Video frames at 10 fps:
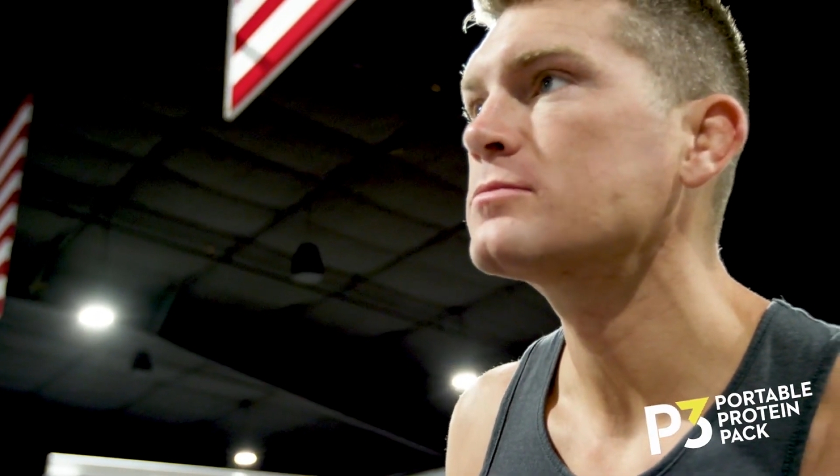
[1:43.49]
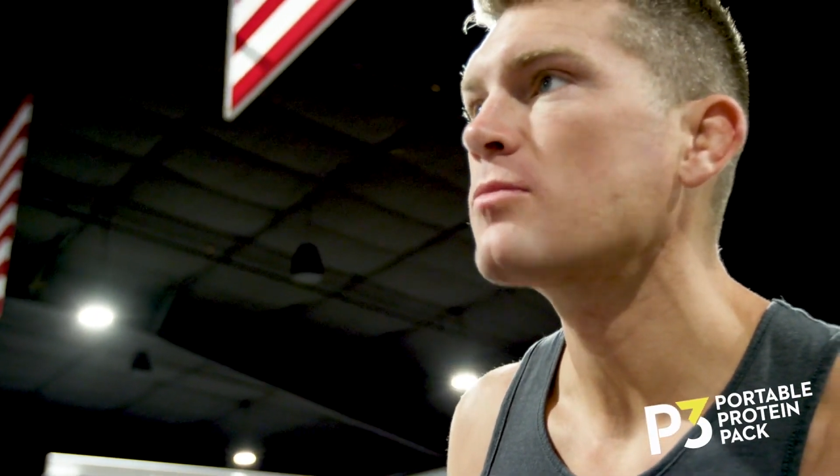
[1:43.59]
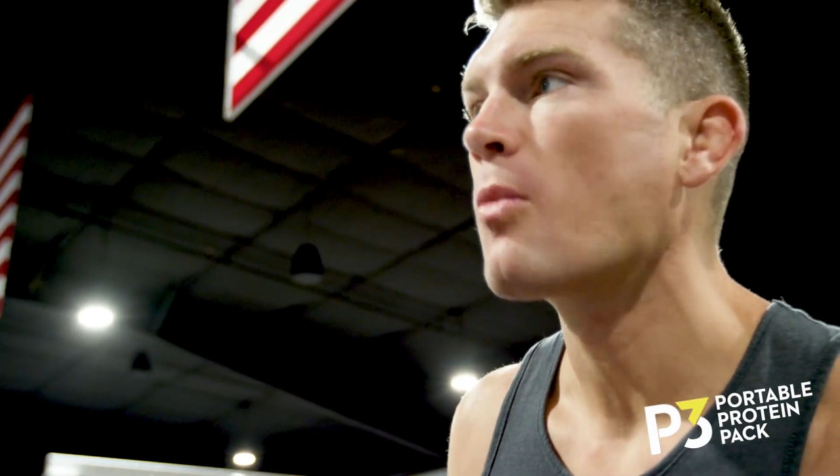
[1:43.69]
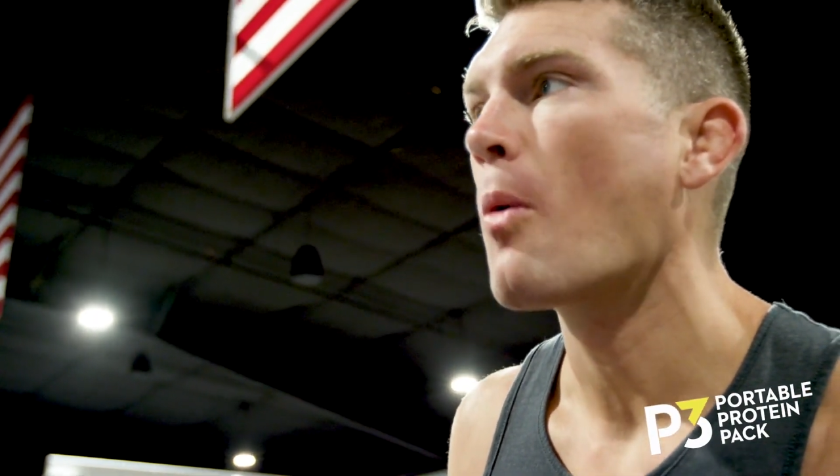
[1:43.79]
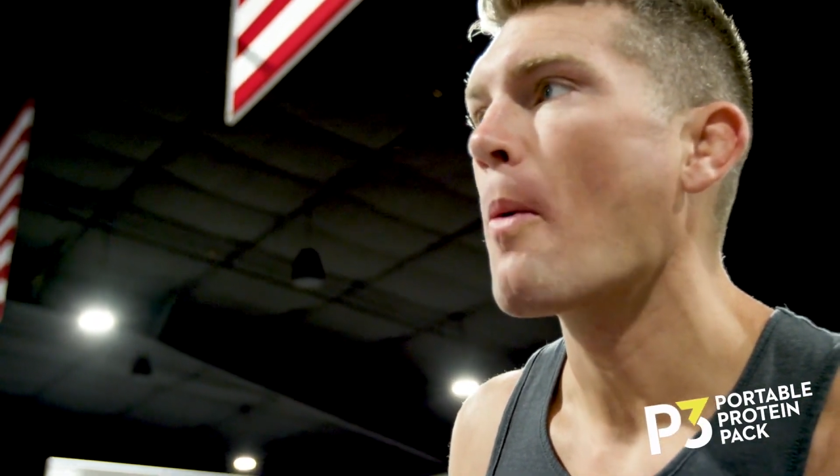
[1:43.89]
все
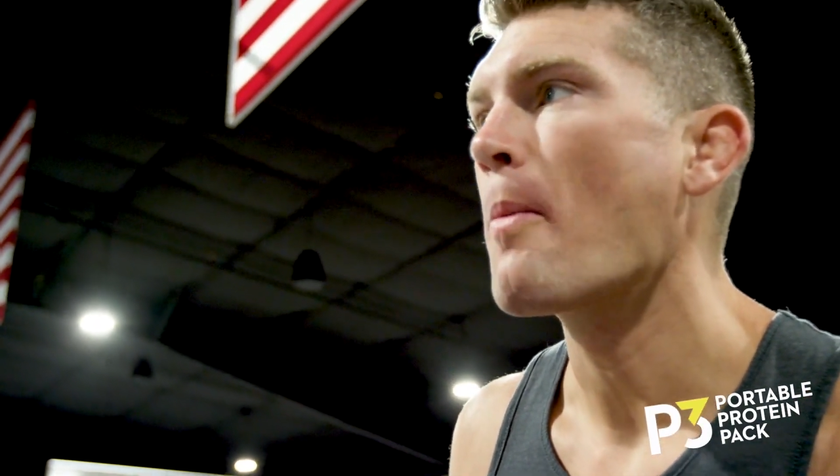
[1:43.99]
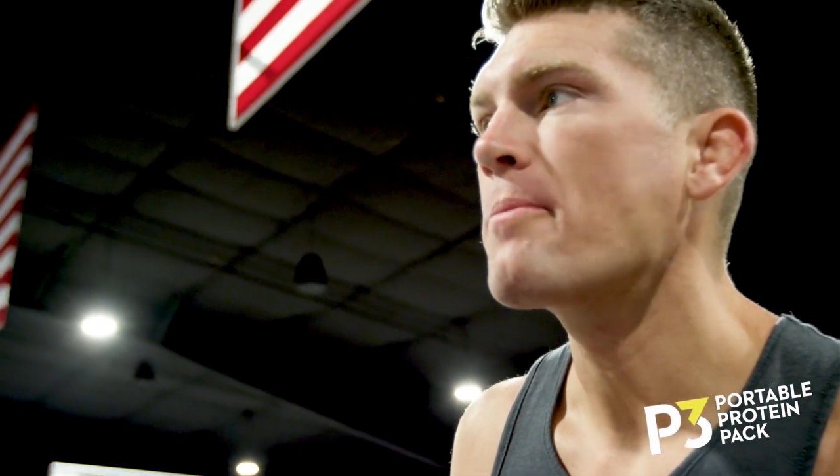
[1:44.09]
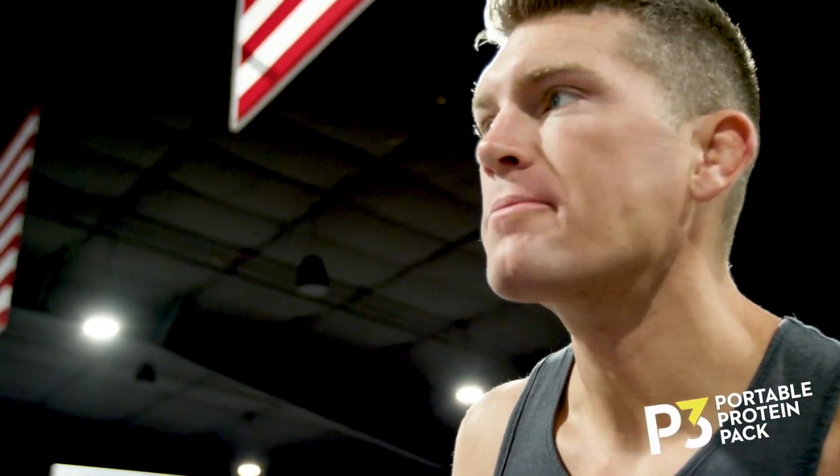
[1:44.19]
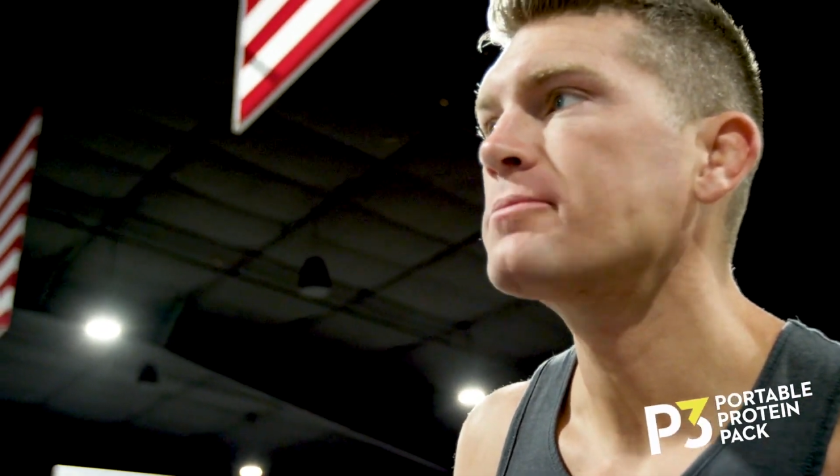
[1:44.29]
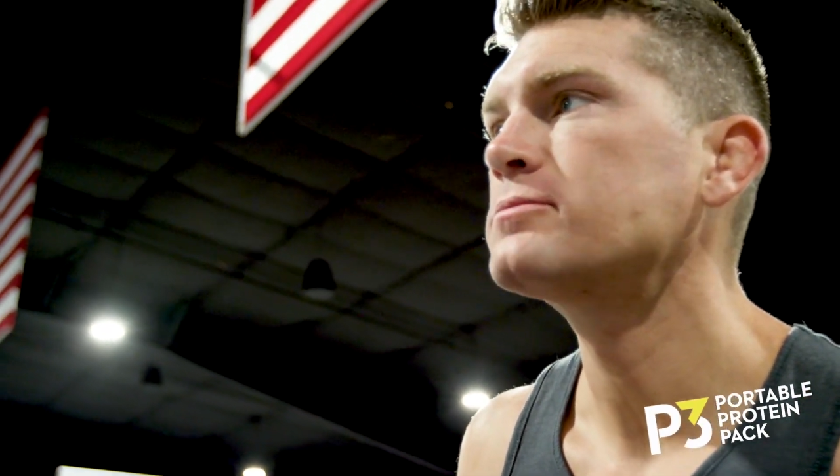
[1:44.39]
время в
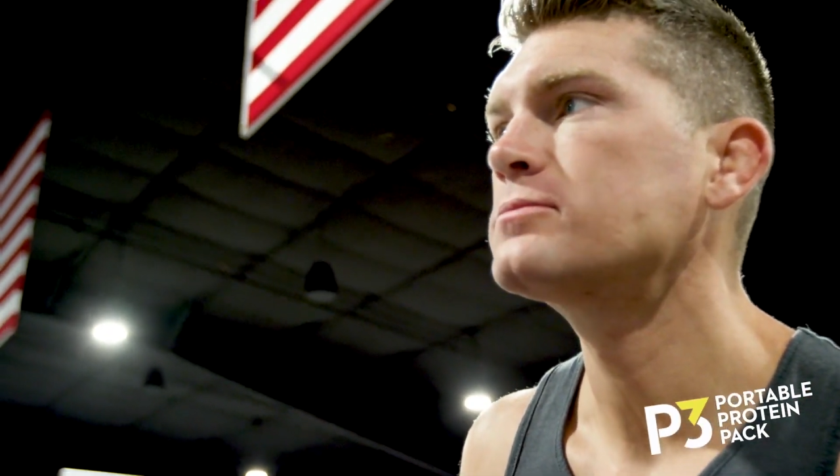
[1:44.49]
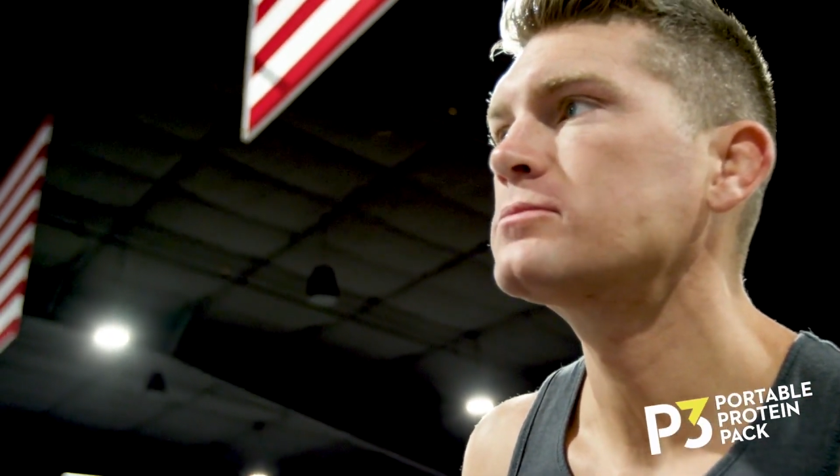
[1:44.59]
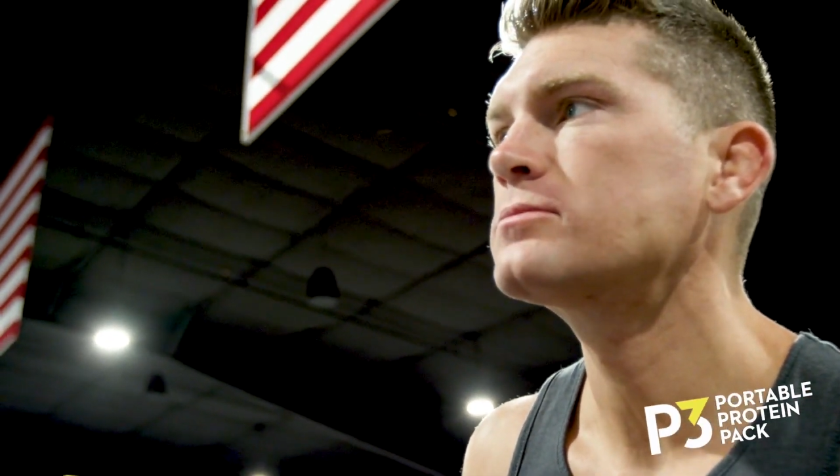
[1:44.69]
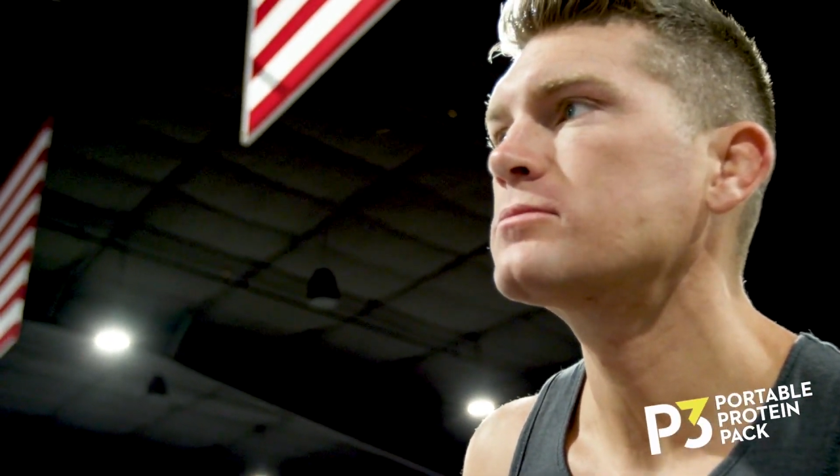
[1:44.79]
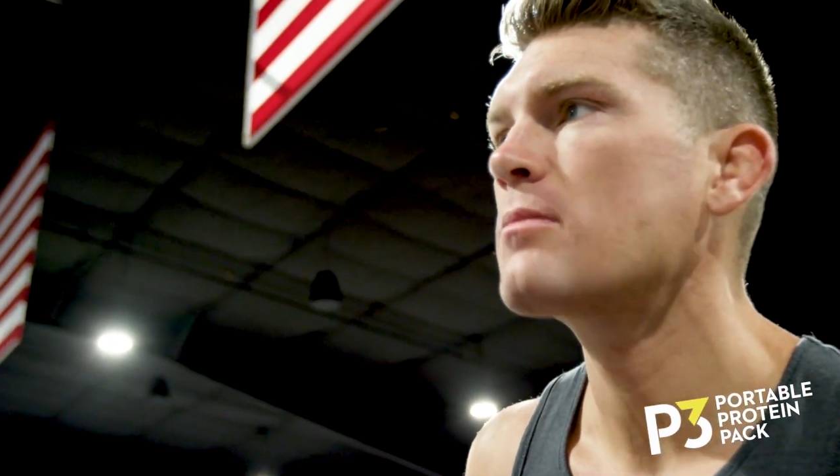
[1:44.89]
делах.
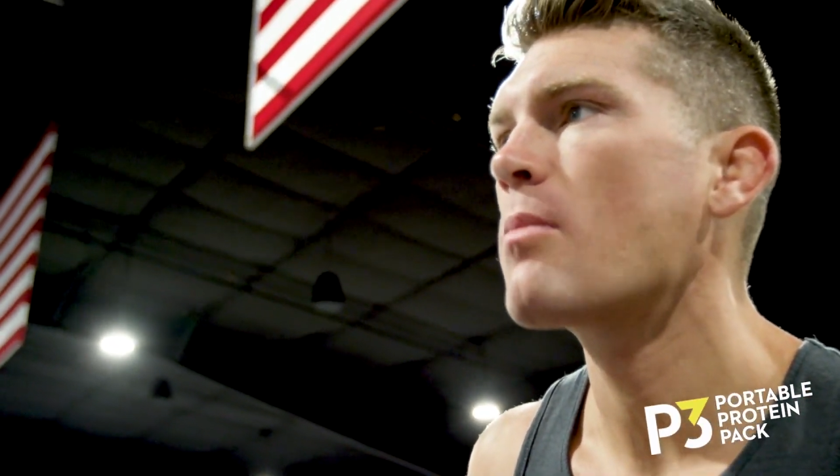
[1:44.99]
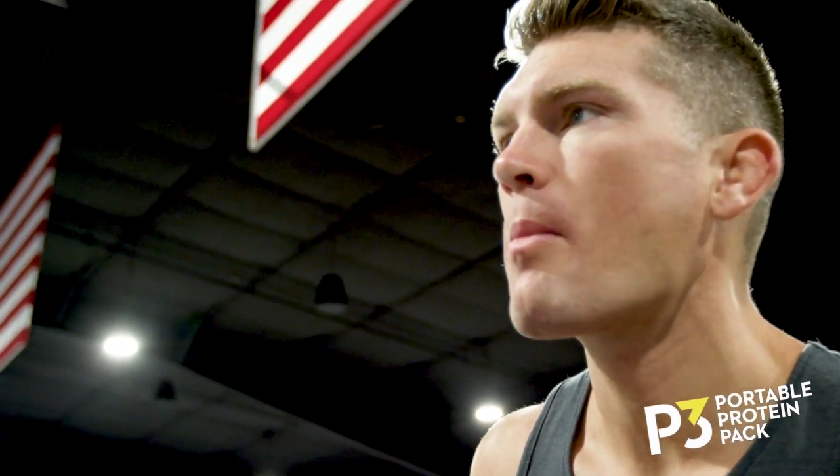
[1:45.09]
Я